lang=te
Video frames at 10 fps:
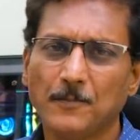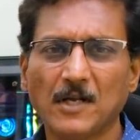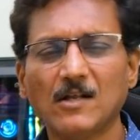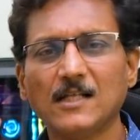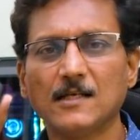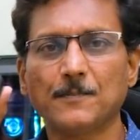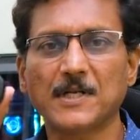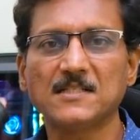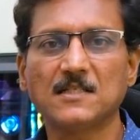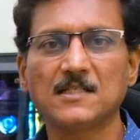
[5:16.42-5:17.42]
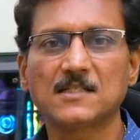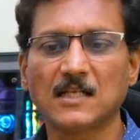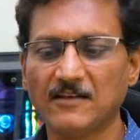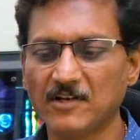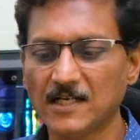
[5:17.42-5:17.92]
పర్వాలేదు ఆ ప్రైస్
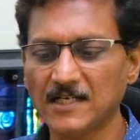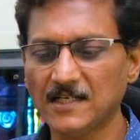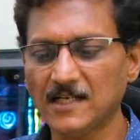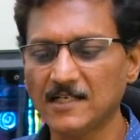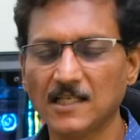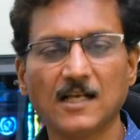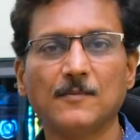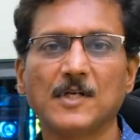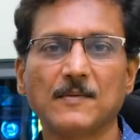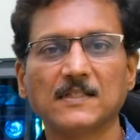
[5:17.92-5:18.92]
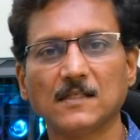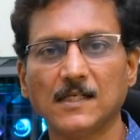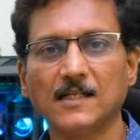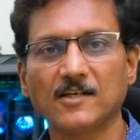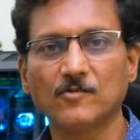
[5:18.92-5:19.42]
రేంజ్కి లెవెన్ నైంటీ నైన్కి ఇంకా మనం
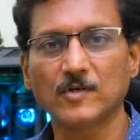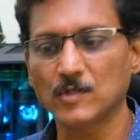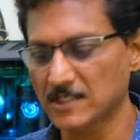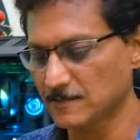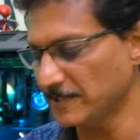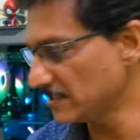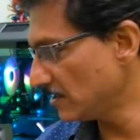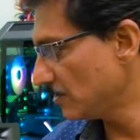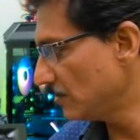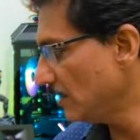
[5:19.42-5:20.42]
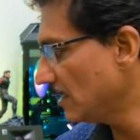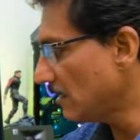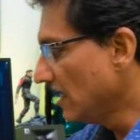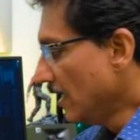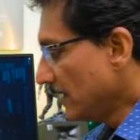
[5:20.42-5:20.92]
అంతకంటే ఎక్కువ కూడా ఎక్స్పెక్ట్ చేయొద్దు
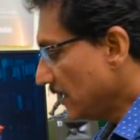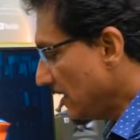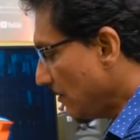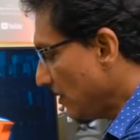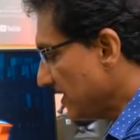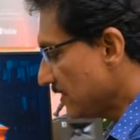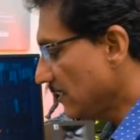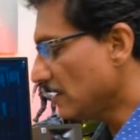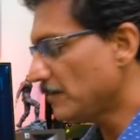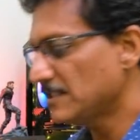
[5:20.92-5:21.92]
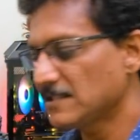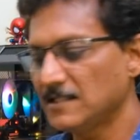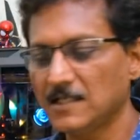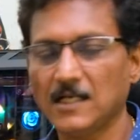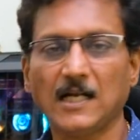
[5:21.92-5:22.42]
ఇంకా టీడబ్ల్యూఎస్ ఇయర్ బడ్స్
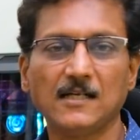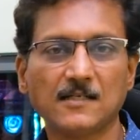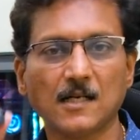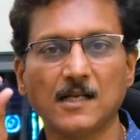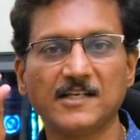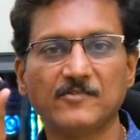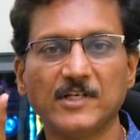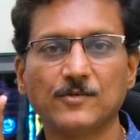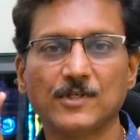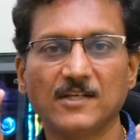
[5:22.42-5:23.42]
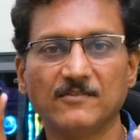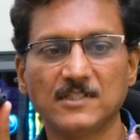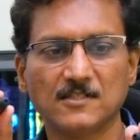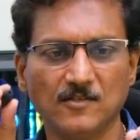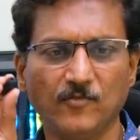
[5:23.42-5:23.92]
అంటే అల్ట్రా లైట్ వెయిట్ ఉన్నాయి ఇవి
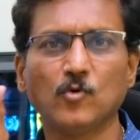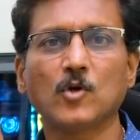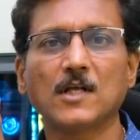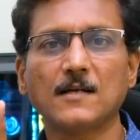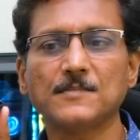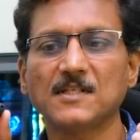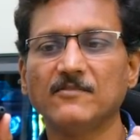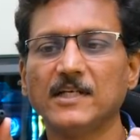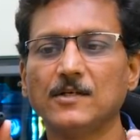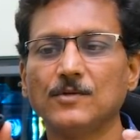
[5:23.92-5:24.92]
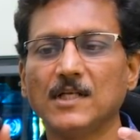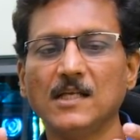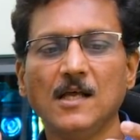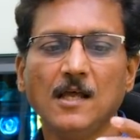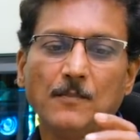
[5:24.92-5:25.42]
జస్ట్ ఫోర్ గ్రామ్సే వెయిట్
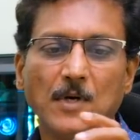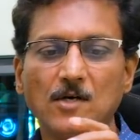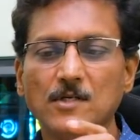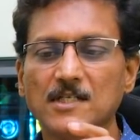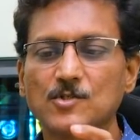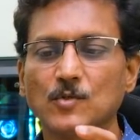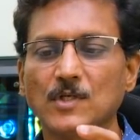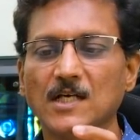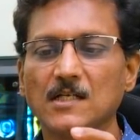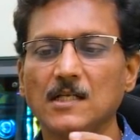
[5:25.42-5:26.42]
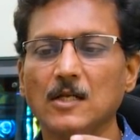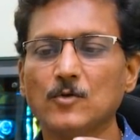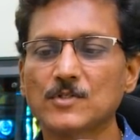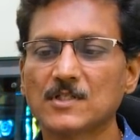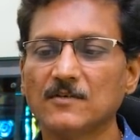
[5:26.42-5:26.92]
ఉన్నాయి బాగున్నాయి చూడ్డానికి
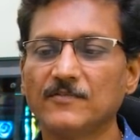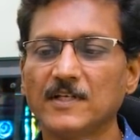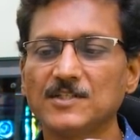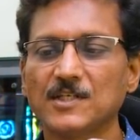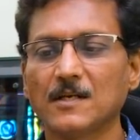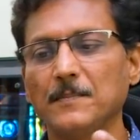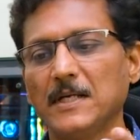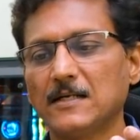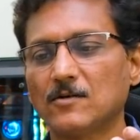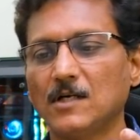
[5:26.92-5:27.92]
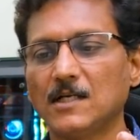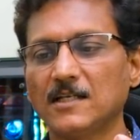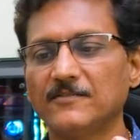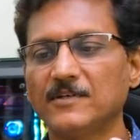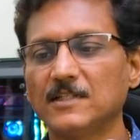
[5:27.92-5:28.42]
లుక్స్ ఫినిషింగ్ బిల్ట్ క్వాలిటీ
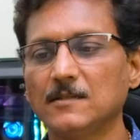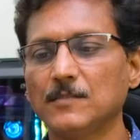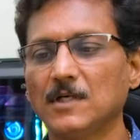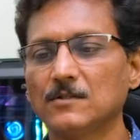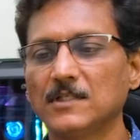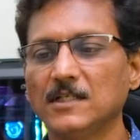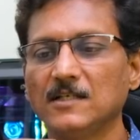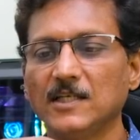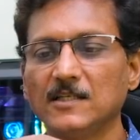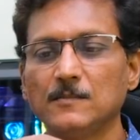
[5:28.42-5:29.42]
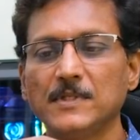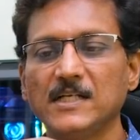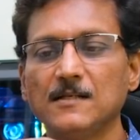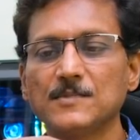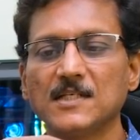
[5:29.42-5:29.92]
ఎవ్రీథింగ్ బాగుంది ఈ
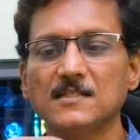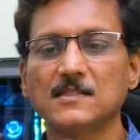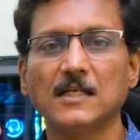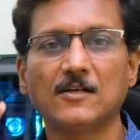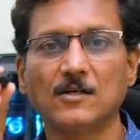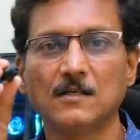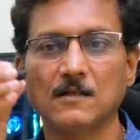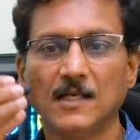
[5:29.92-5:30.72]
మీడియం సైజ్ సిలికాన్